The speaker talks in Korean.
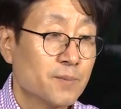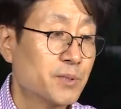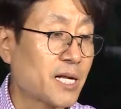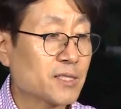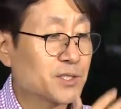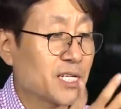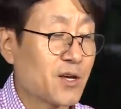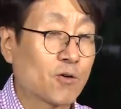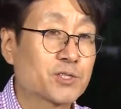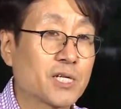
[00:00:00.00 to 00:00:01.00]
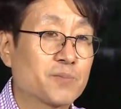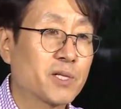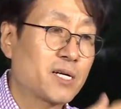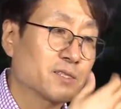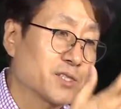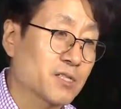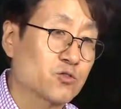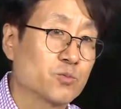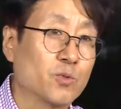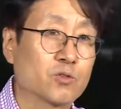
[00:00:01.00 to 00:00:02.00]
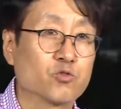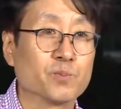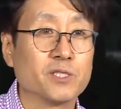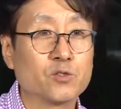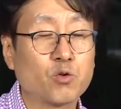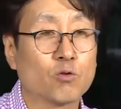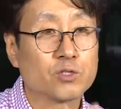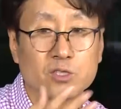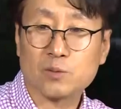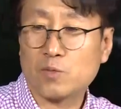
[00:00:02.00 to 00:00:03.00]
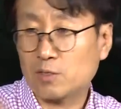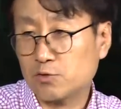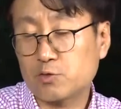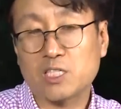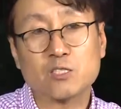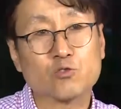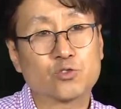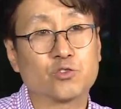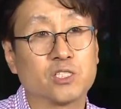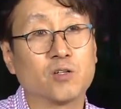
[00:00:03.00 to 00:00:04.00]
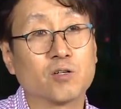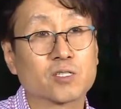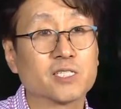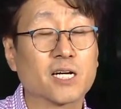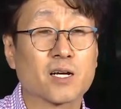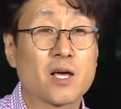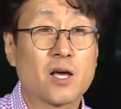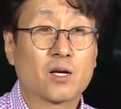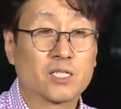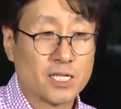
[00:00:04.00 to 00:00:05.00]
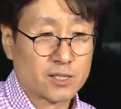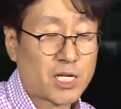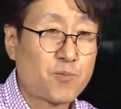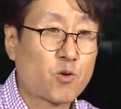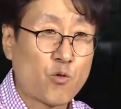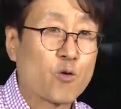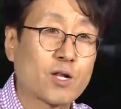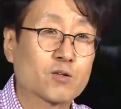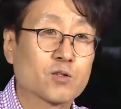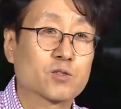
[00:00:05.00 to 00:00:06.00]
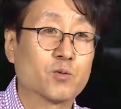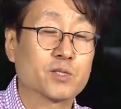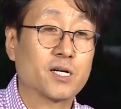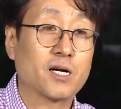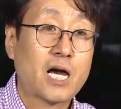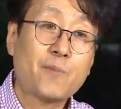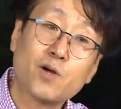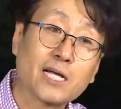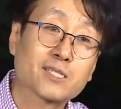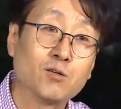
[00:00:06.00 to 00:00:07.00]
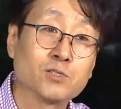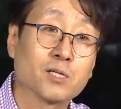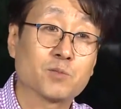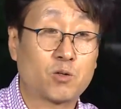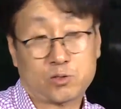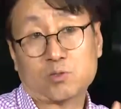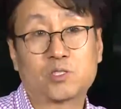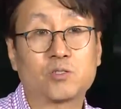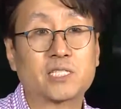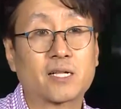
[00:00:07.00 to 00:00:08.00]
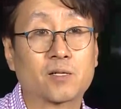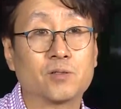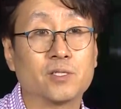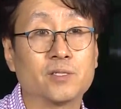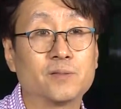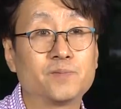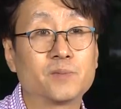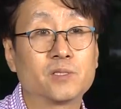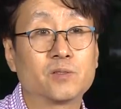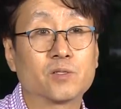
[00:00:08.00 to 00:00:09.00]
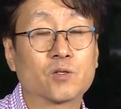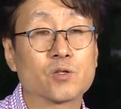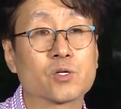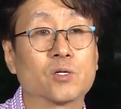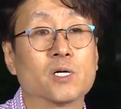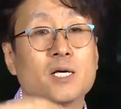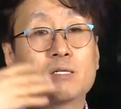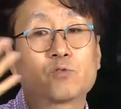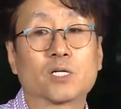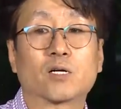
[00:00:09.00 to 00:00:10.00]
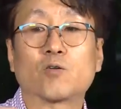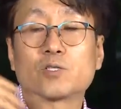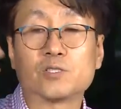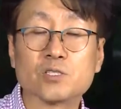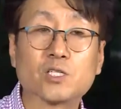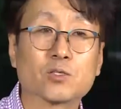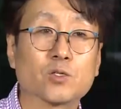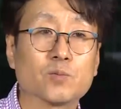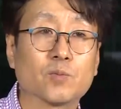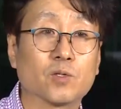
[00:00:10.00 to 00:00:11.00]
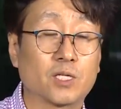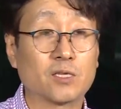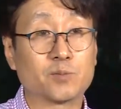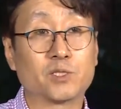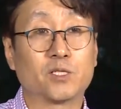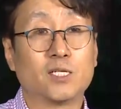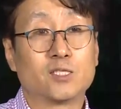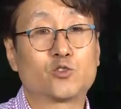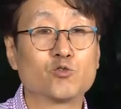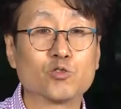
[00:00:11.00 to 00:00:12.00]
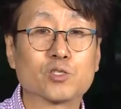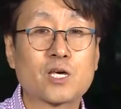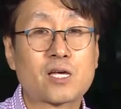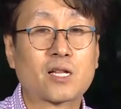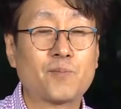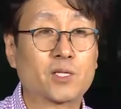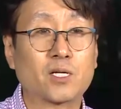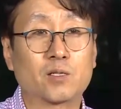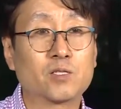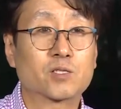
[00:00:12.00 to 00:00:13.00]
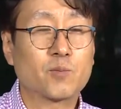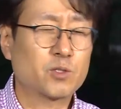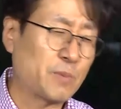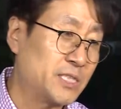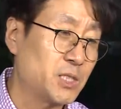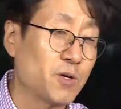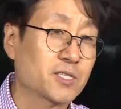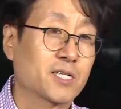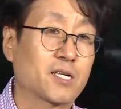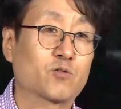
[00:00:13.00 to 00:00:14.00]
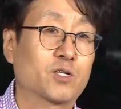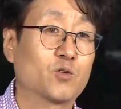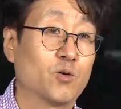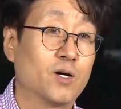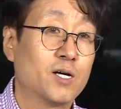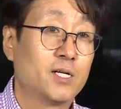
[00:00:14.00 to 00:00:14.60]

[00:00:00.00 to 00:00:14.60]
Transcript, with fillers: 프랑스의 역사, 프랑스의 뭐 국민 소득, 뭐 인구수 이런 거를 그냥 그냥 책 보고 외우라 그러는 것보다 한 번 갔다 온 사람들이 훨씬 더 기억 잘할 거예요. 거기서 우리가 거기서 느꼈던 뭐 예를 들면 중국에 사람 많다 이렇게 뭐 몇십억이다라고 해도